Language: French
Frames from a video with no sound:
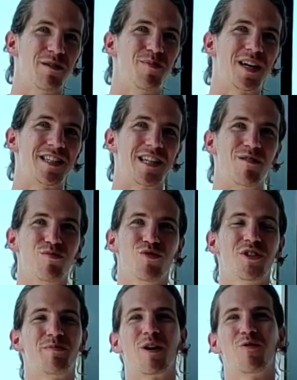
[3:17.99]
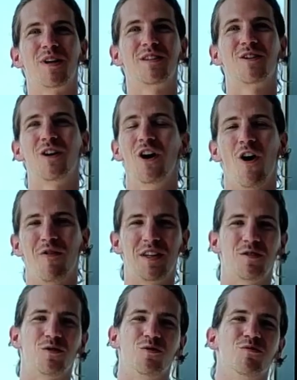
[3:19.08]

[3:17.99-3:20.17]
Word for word: et Pak c'est la bouche, Pakwan. En fait,